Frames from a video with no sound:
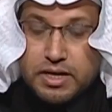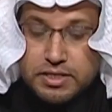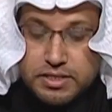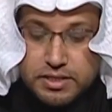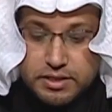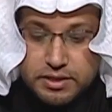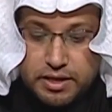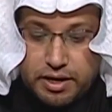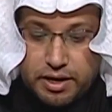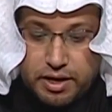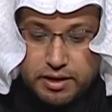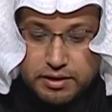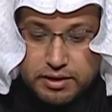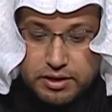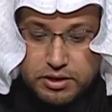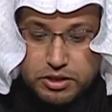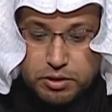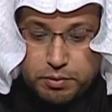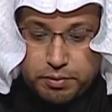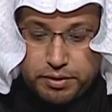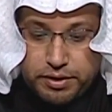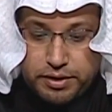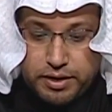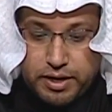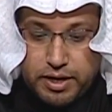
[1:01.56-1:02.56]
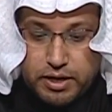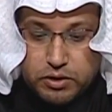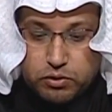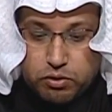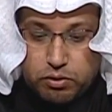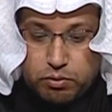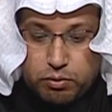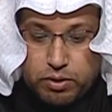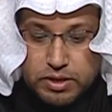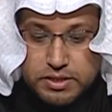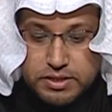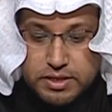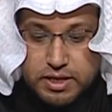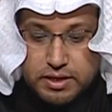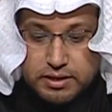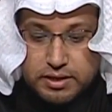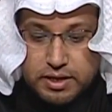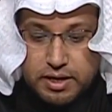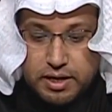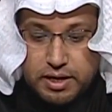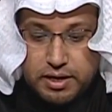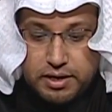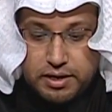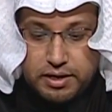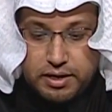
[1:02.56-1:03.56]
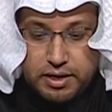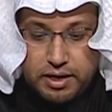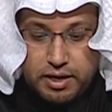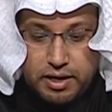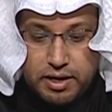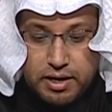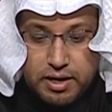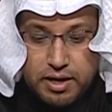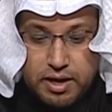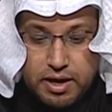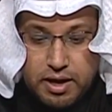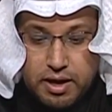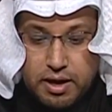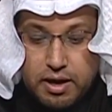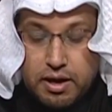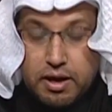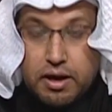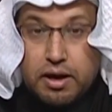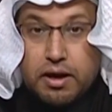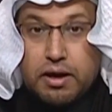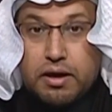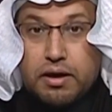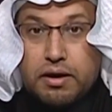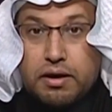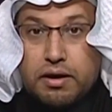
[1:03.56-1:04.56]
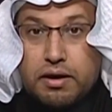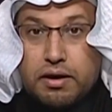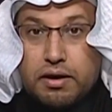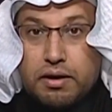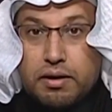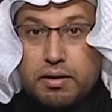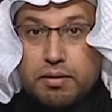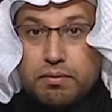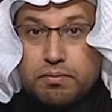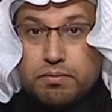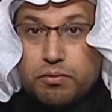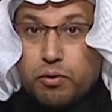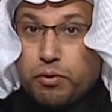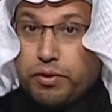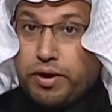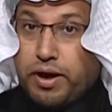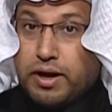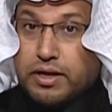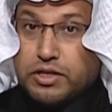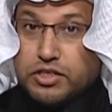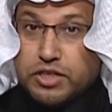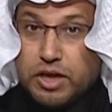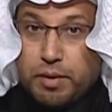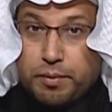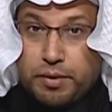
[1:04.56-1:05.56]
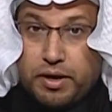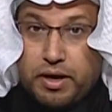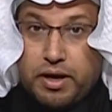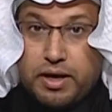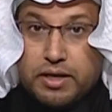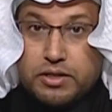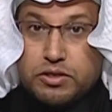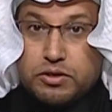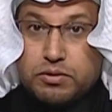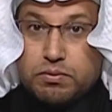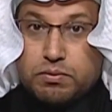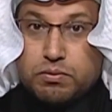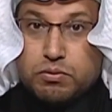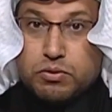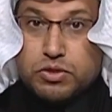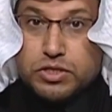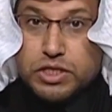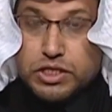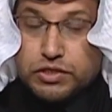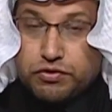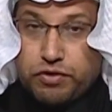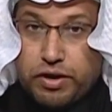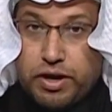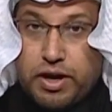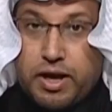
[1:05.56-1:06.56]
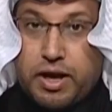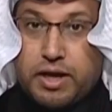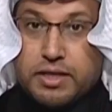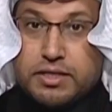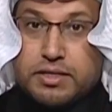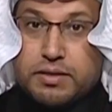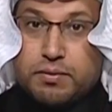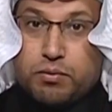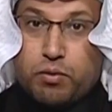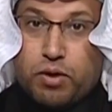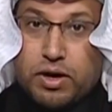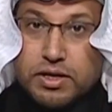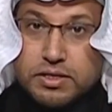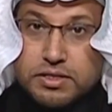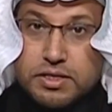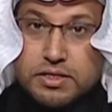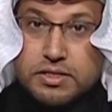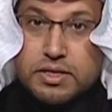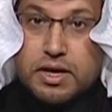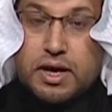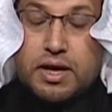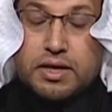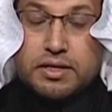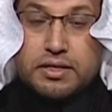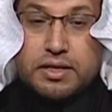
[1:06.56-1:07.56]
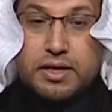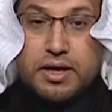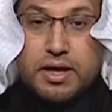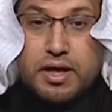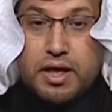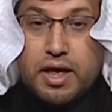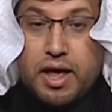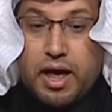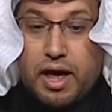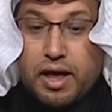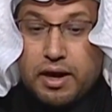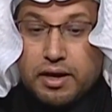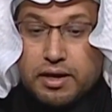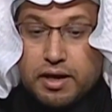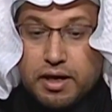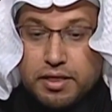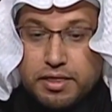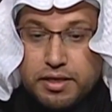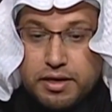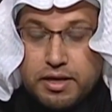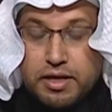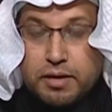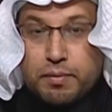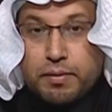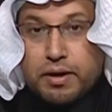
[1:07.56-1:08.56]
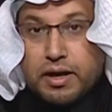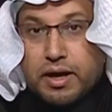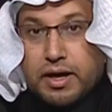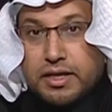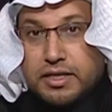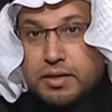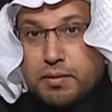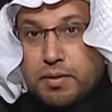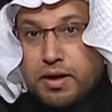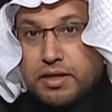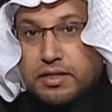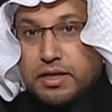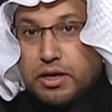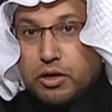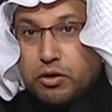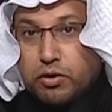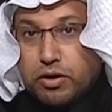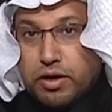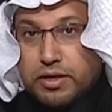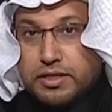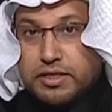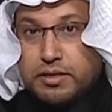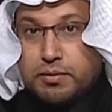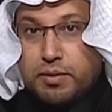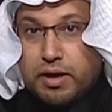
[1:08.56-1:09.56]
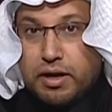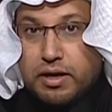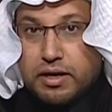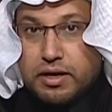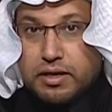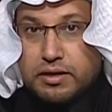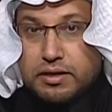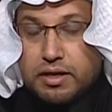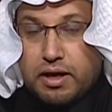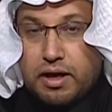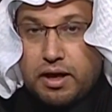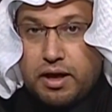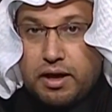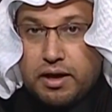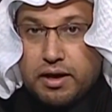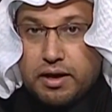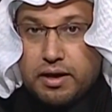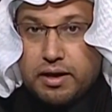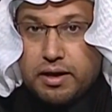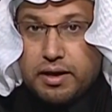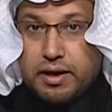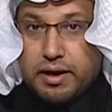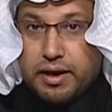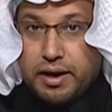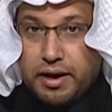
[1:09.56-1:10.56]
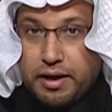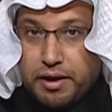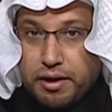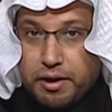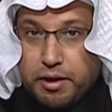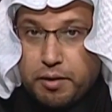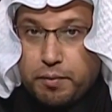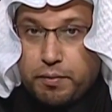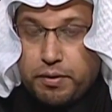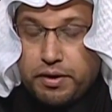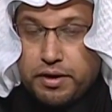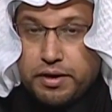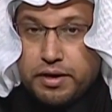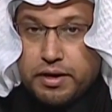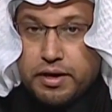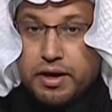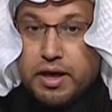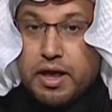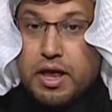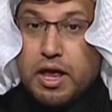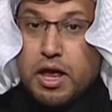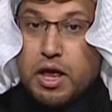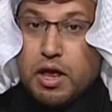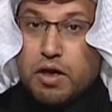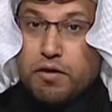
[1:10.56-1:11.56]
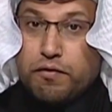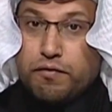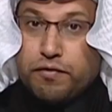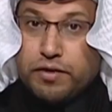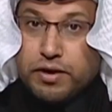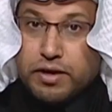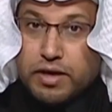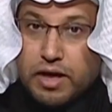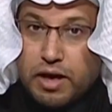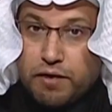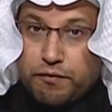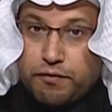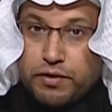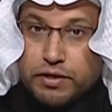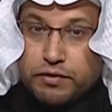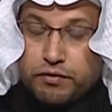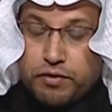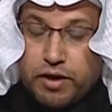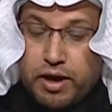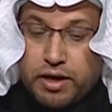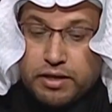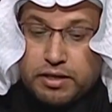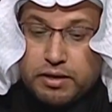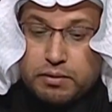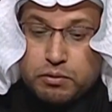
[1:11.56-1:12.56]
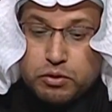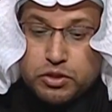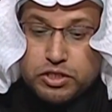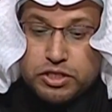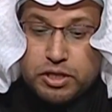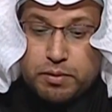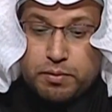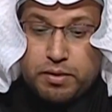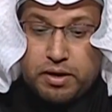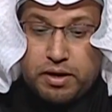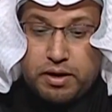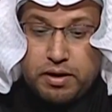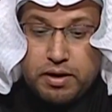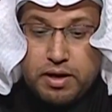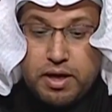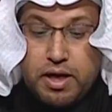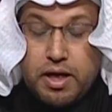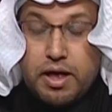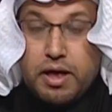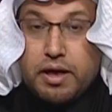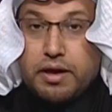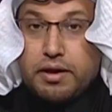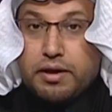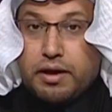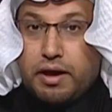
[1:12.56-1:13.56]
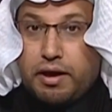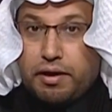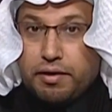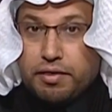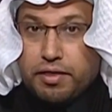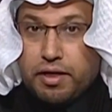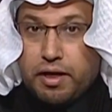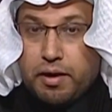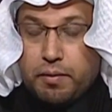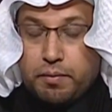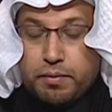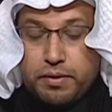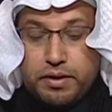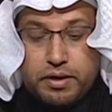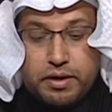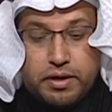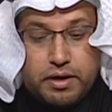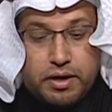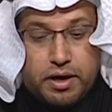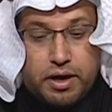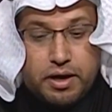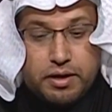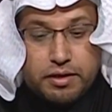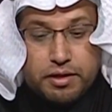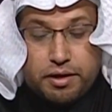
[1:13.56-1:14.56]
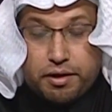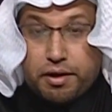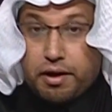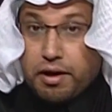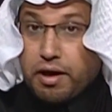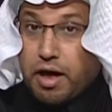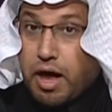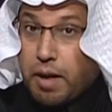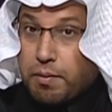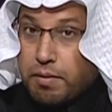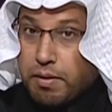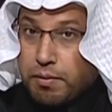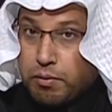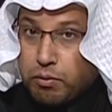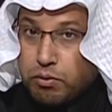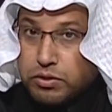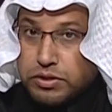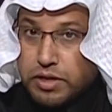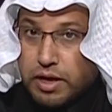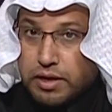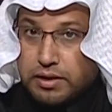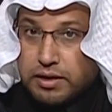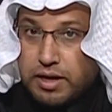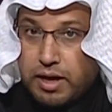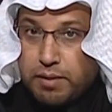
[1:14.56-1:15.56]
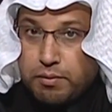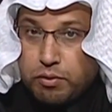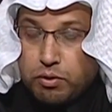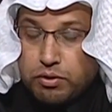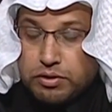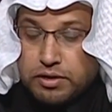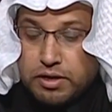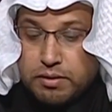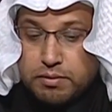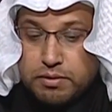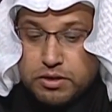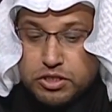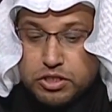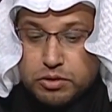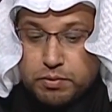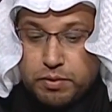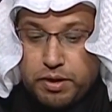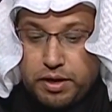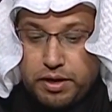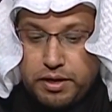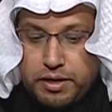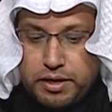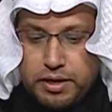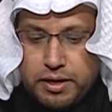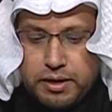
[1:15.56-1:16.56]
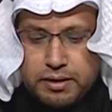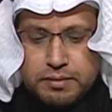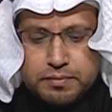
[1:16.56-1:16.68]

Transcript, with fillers: إدارات الجمعيات والمؤسسات الأهلية آه، هناك جامعات مستشفيات مؤسسات الكثير من الخدمات اللي يقدمها القطاع غير ربحي في كافة فئات المجتمع يحظى بأيضا رقابة من وزارة العمل والتنمية الاجتماعية